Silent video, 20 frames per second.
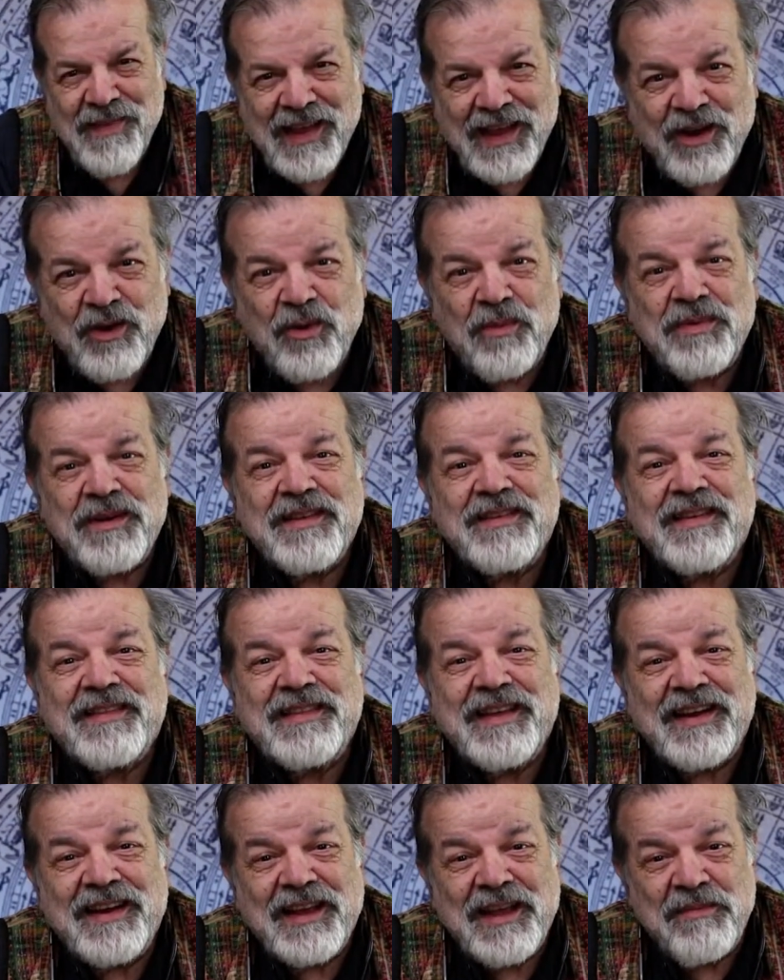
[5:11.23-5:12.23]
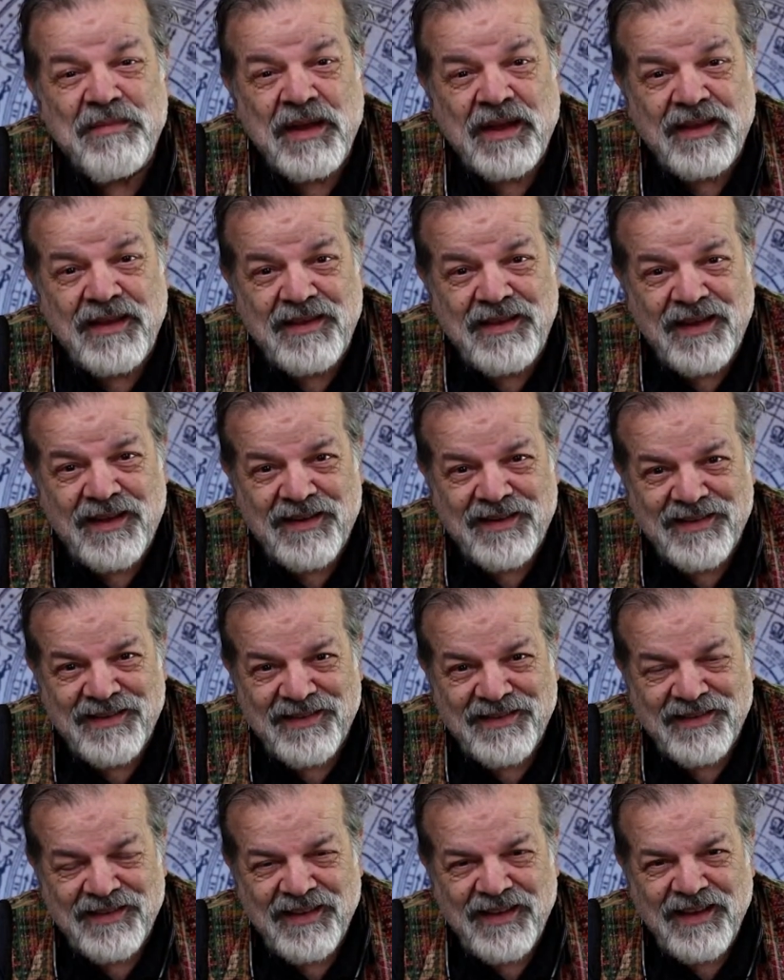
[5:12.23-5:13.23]
El hombre se tiene que maquillar
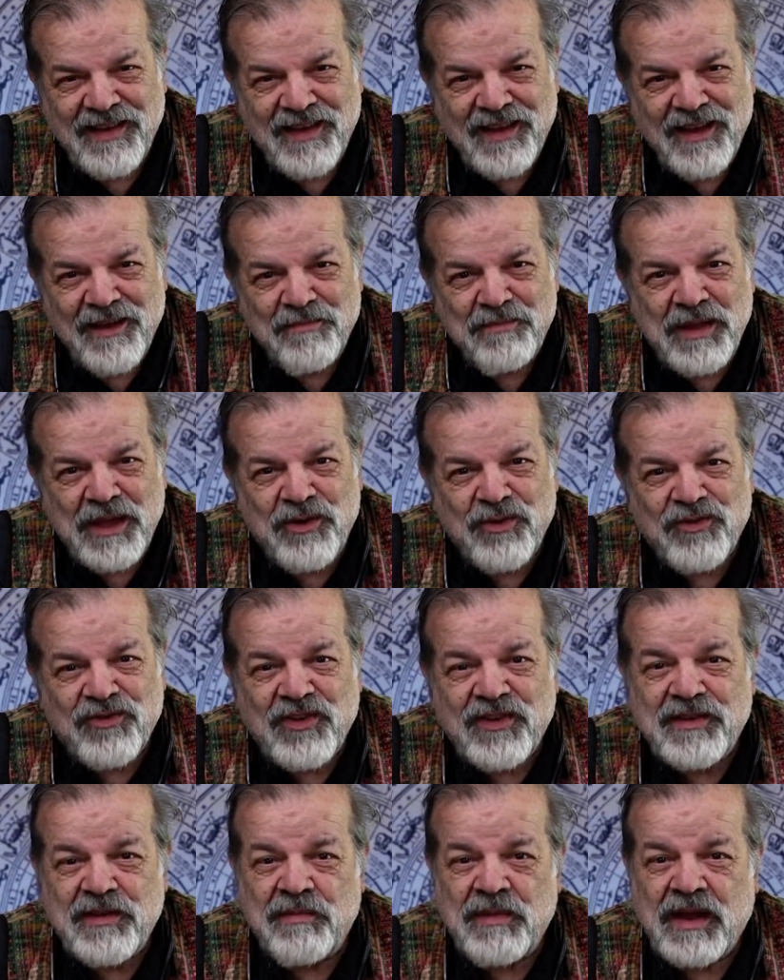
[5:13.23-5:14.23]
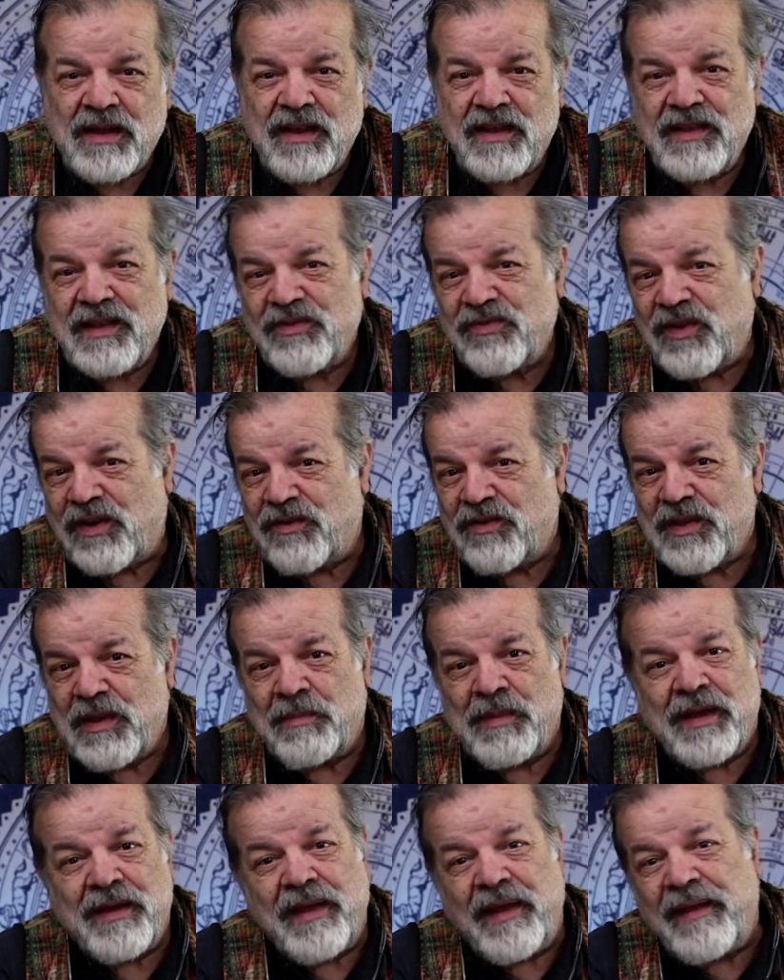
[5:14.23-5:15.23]
pero si se maquilla entonces lo
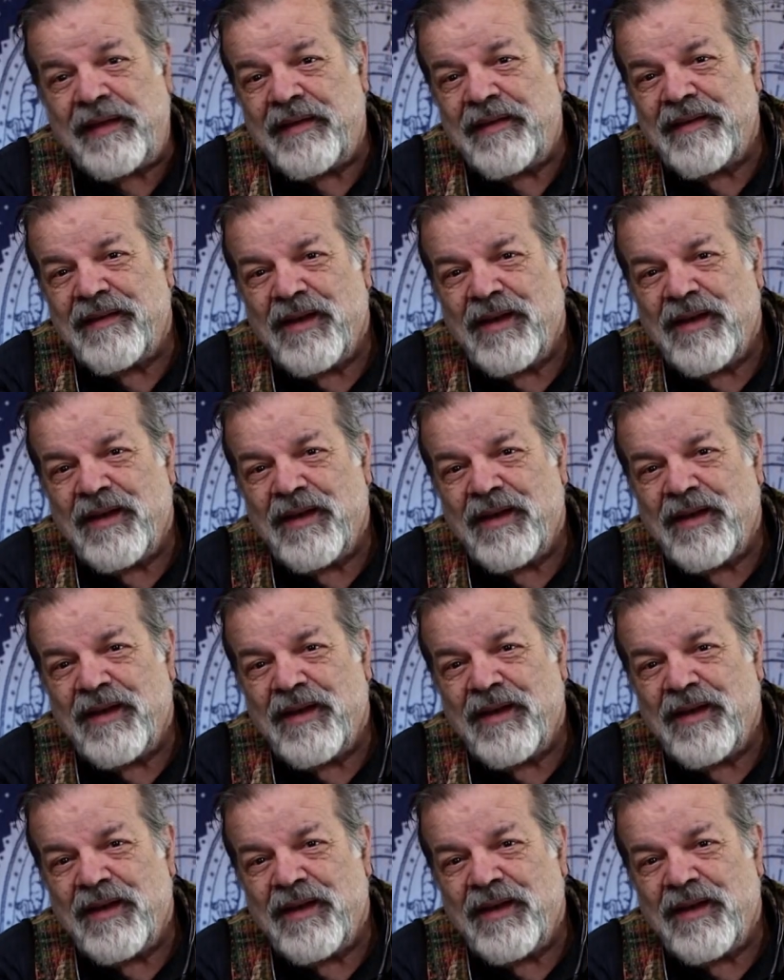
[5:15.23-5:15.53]
llaman gay.